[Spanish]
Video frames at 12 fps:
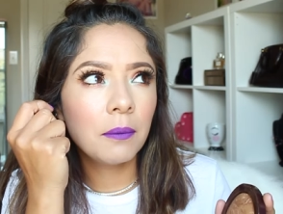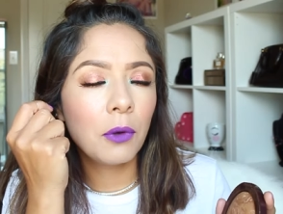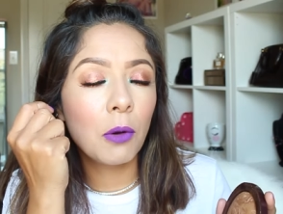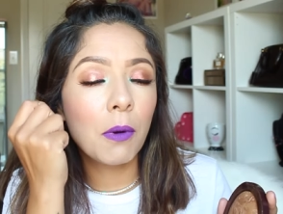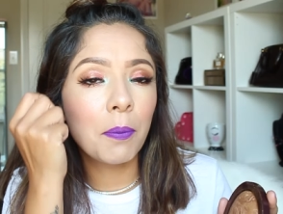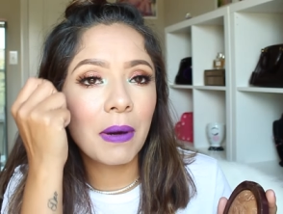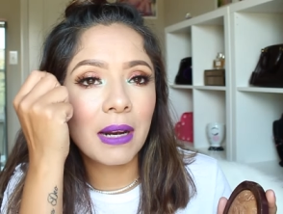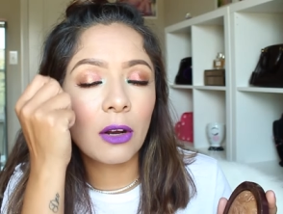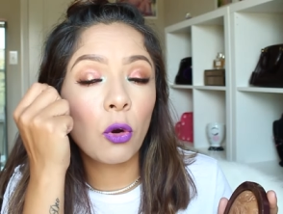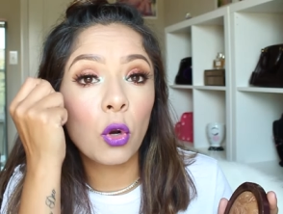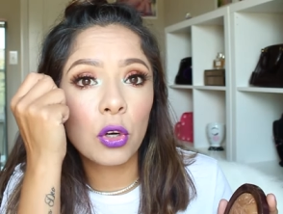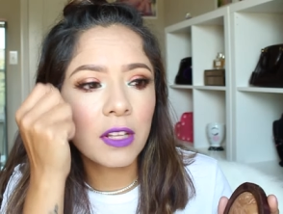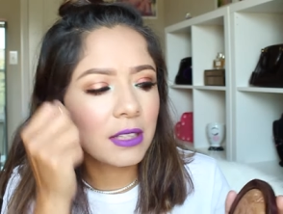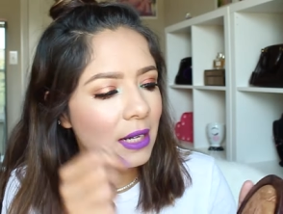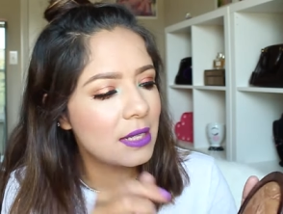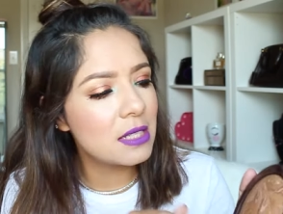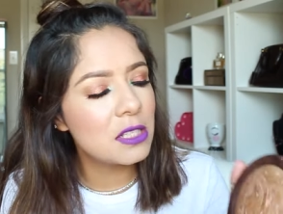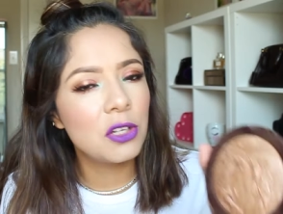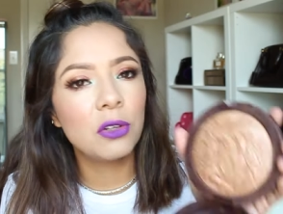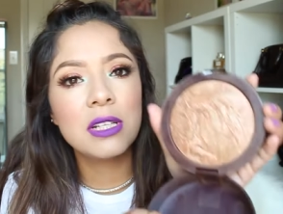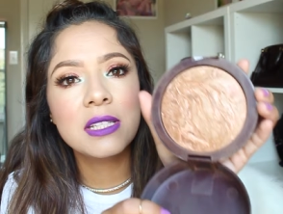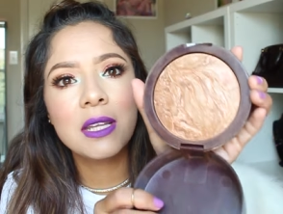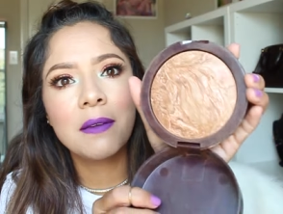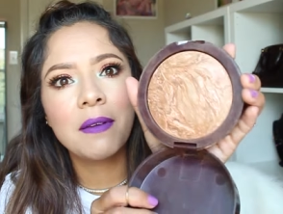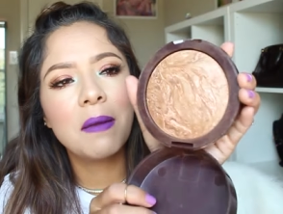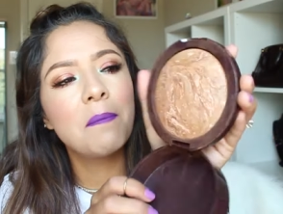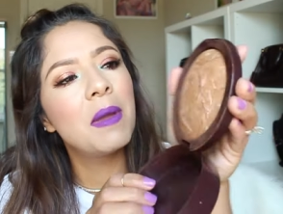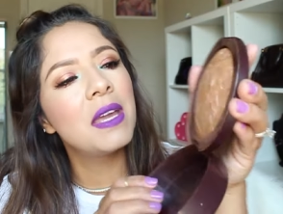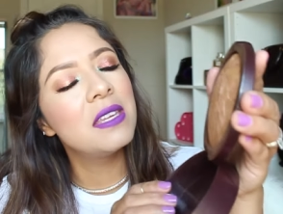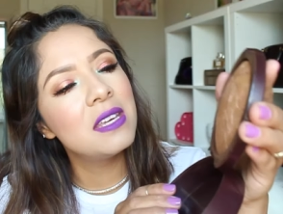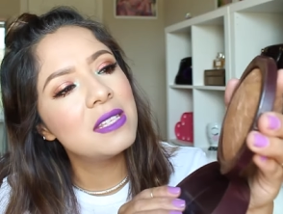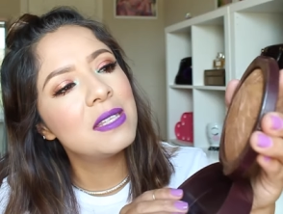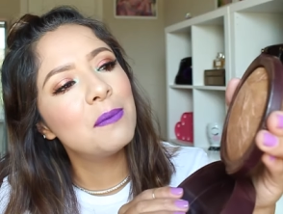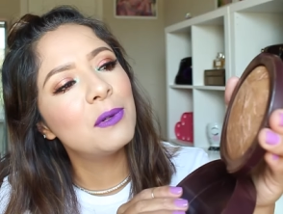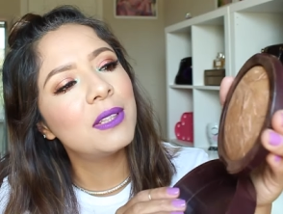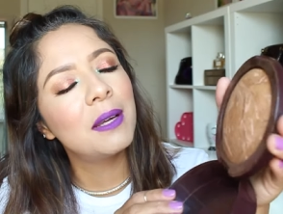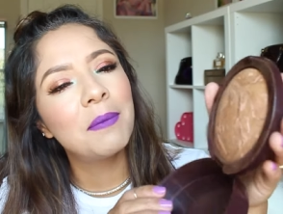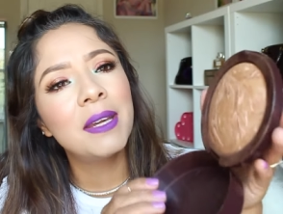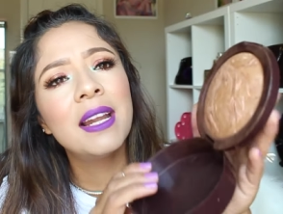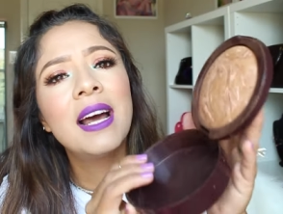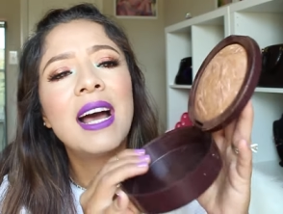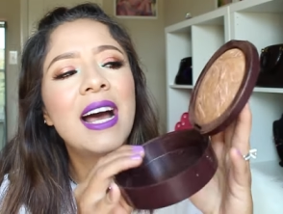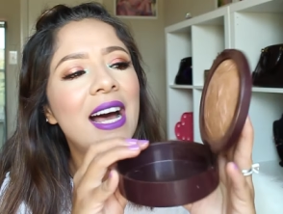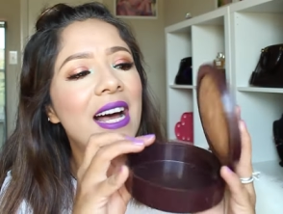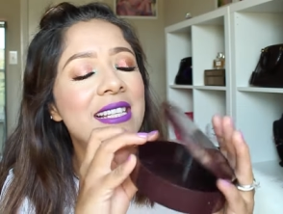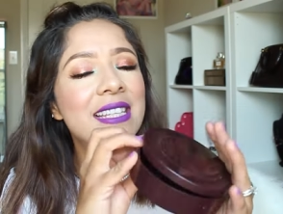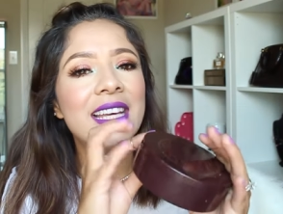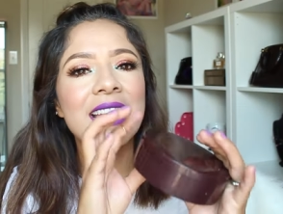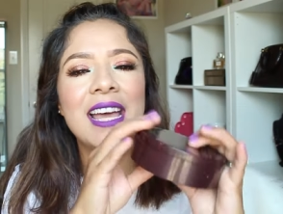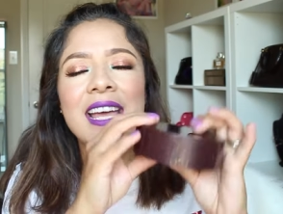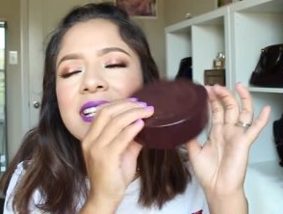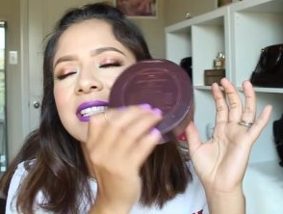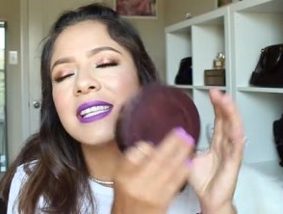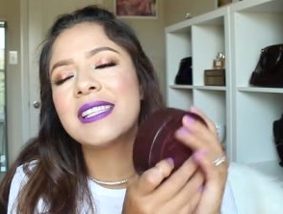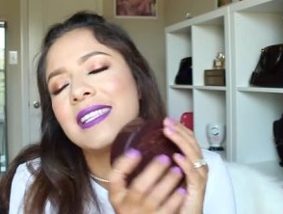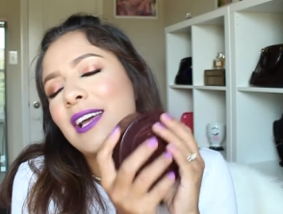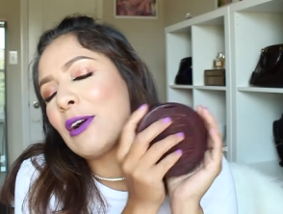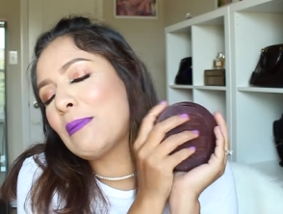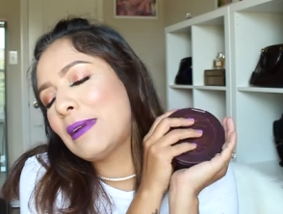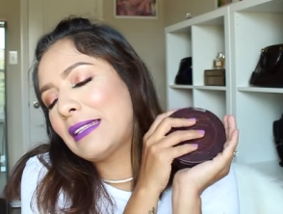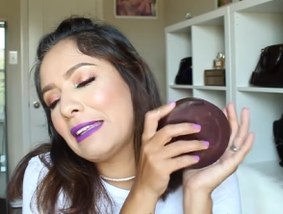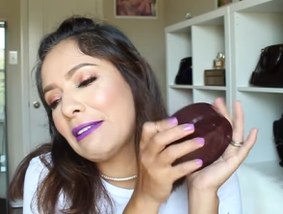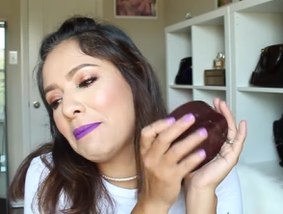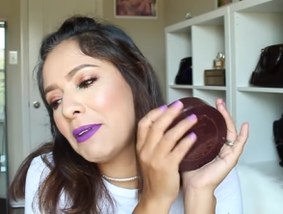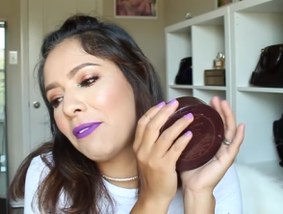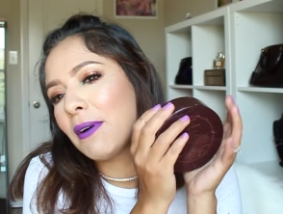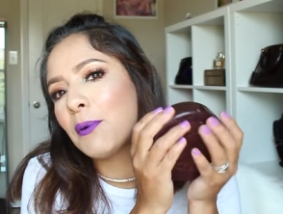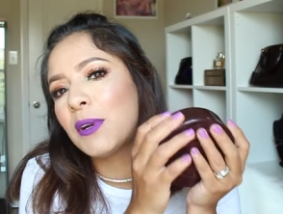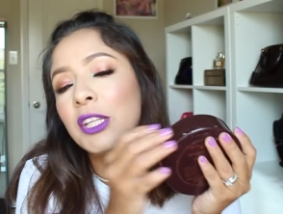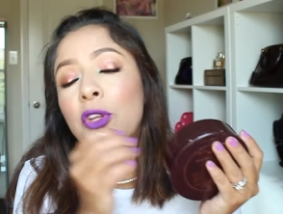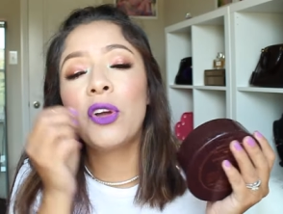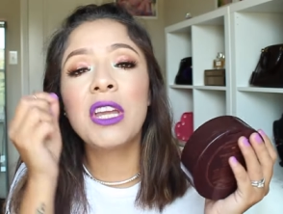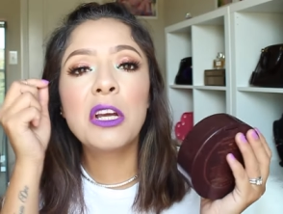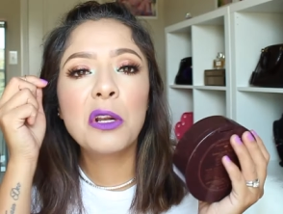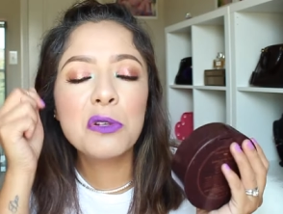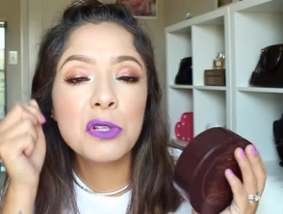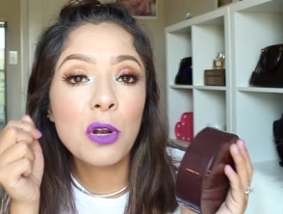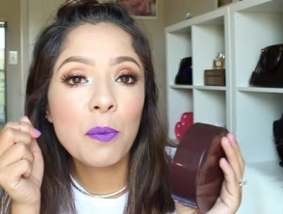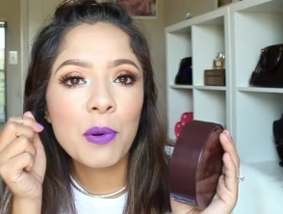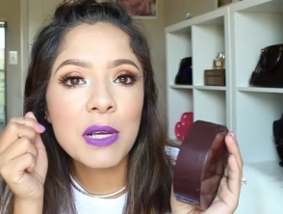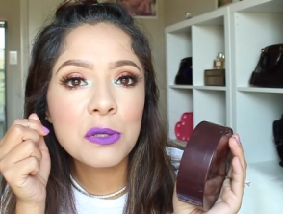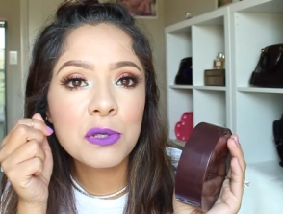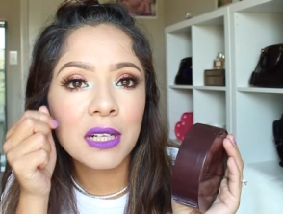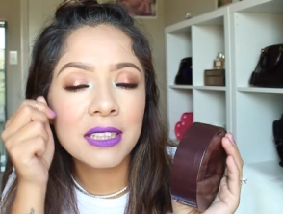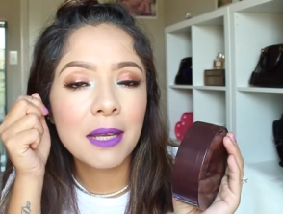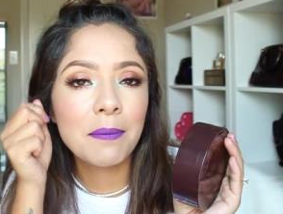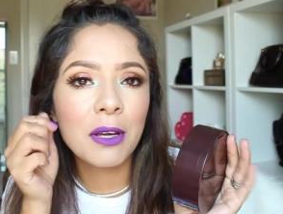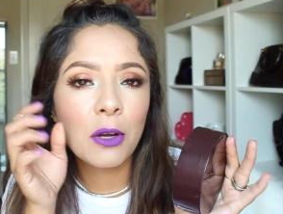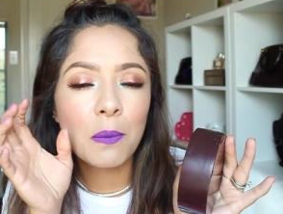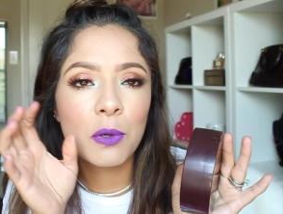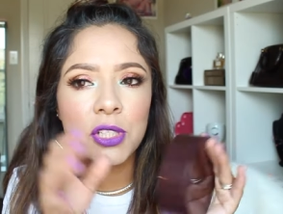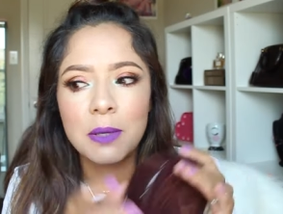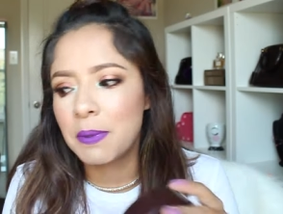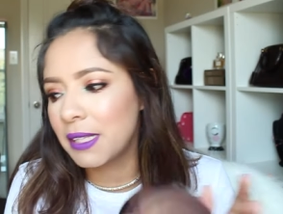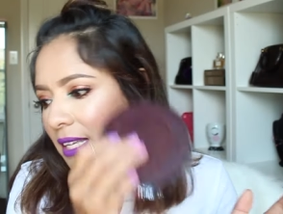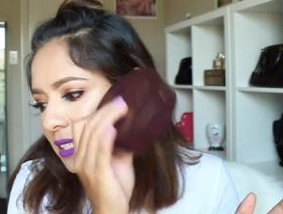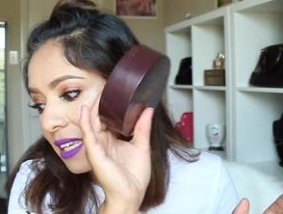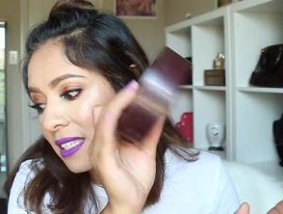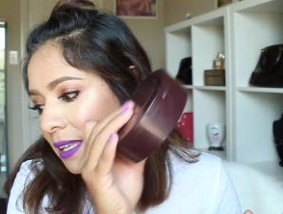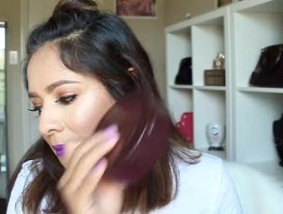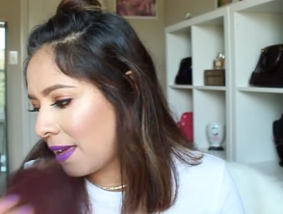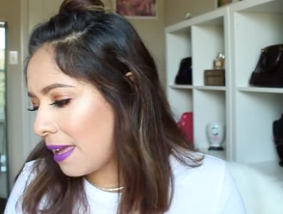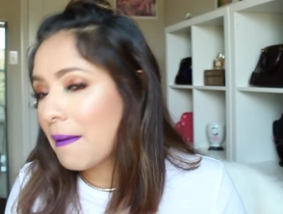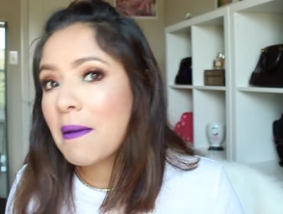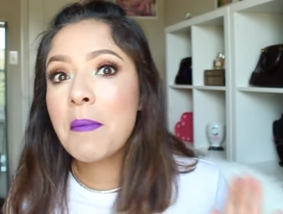como para color de transición, se ve bellísimo también. Así que este se ha convertido en mi favorito. Incluso lo puedes usar también como chapitas y se ve